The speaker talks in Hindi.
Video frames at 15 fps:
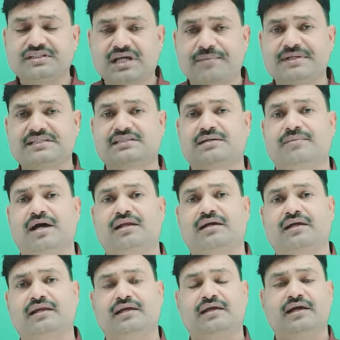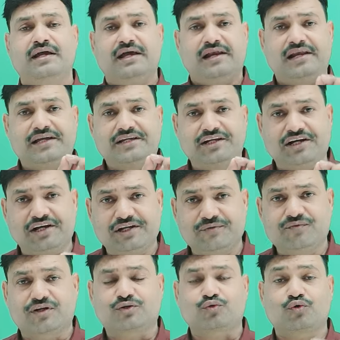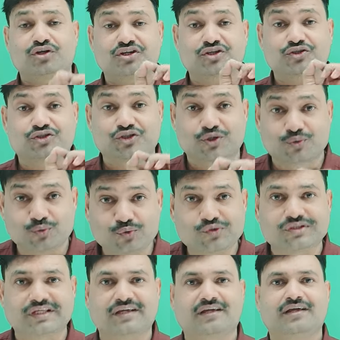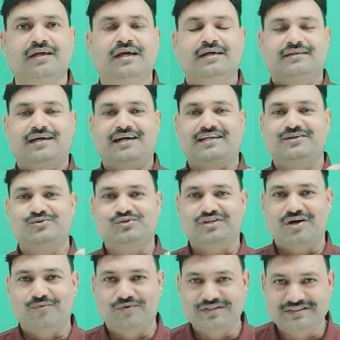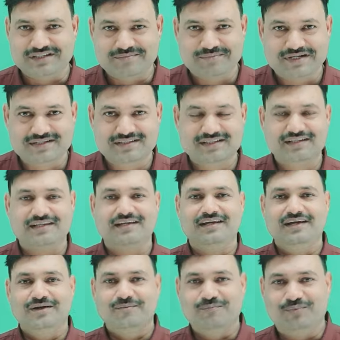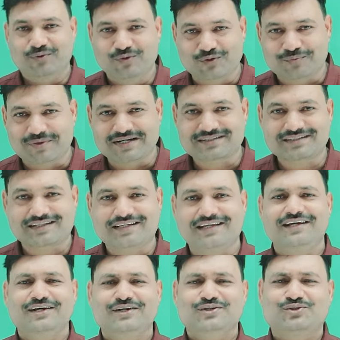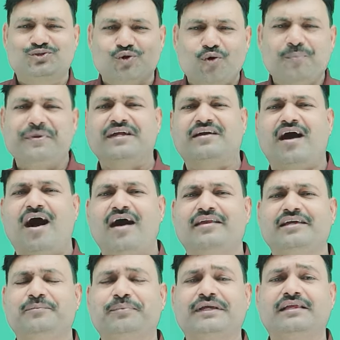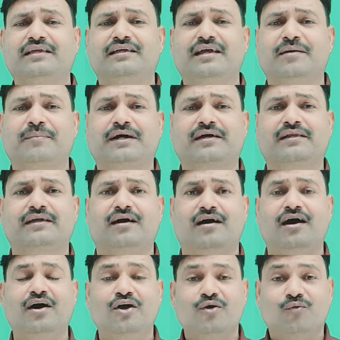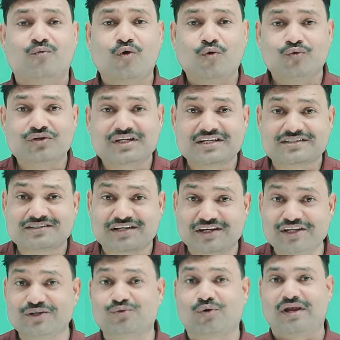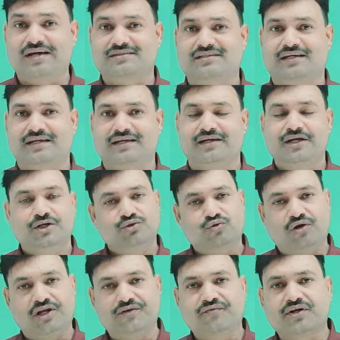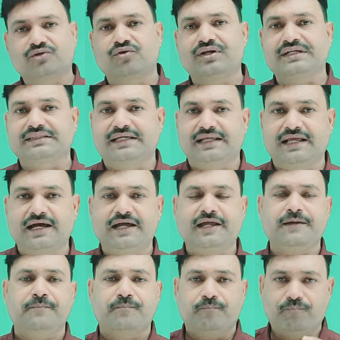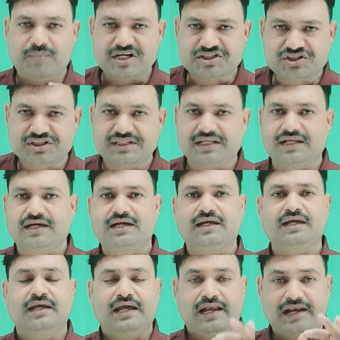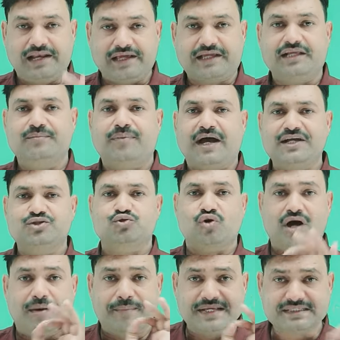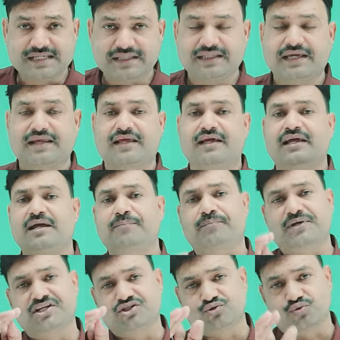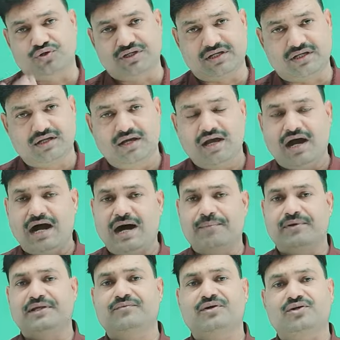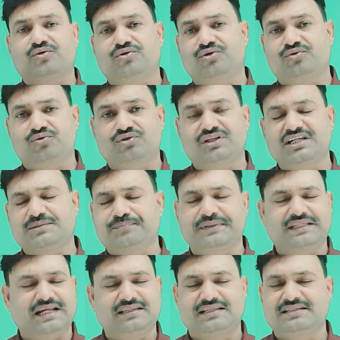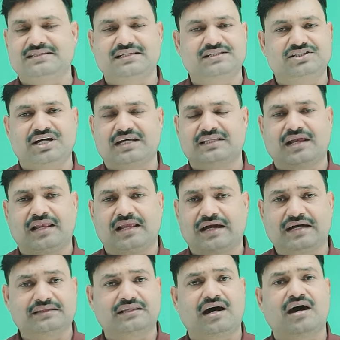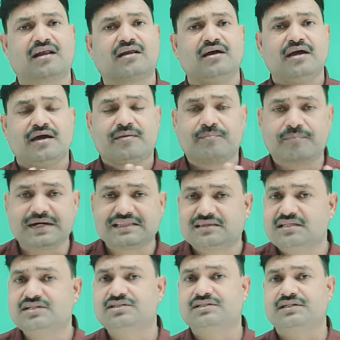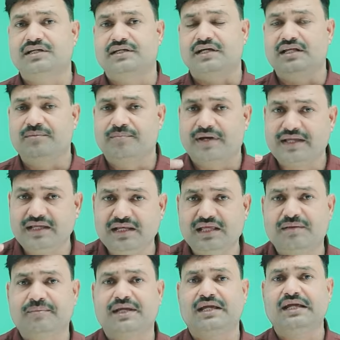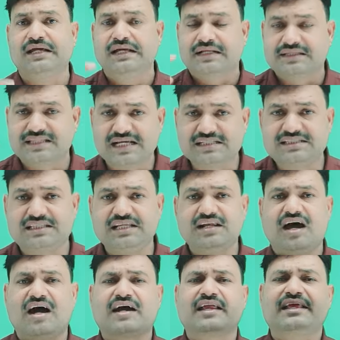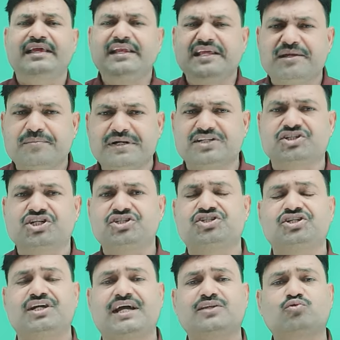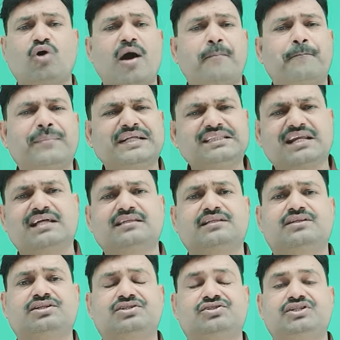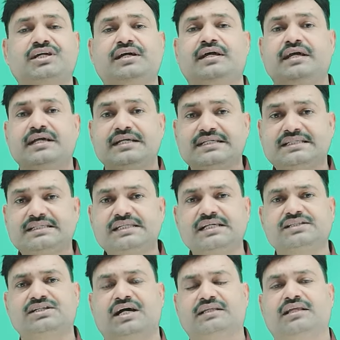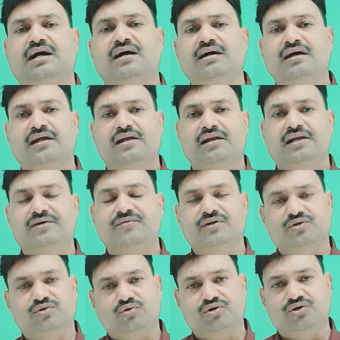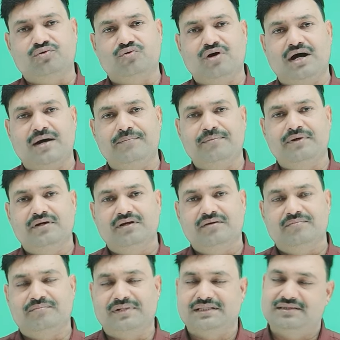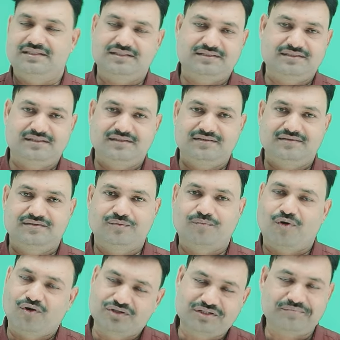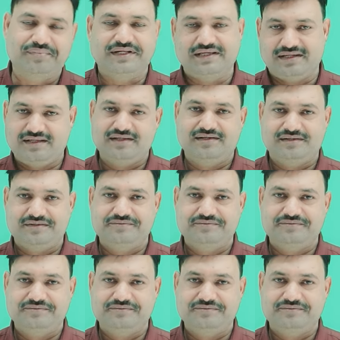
सा भी इस्तेमाल करें लेकिन लीवर टॉनिक ज़रूर दें ताकि उसका वज़न बढ़ सके भूख बढ़ सके जो भी खा रही पी रही है बकरियाँ वो उनके शरीर को लग सके तो लीवर टॉनिक देना है मस्ट देना है लेकिन भाई जो हमेशा दे रहे हैं प्लीज़ रुकिए आप लीवर टॉनिक को 10-15 दिन से ज़्यादा लगातार मत दीजिए यानी महीने में 10 दिन अगर इन इमरजेंसी है तो आप पंद्रह दिन दीजिए इससे ज़्यादा लीवर टॉनिक को आप मत दीजिए तो बहुत ही बढ़िया रहेगा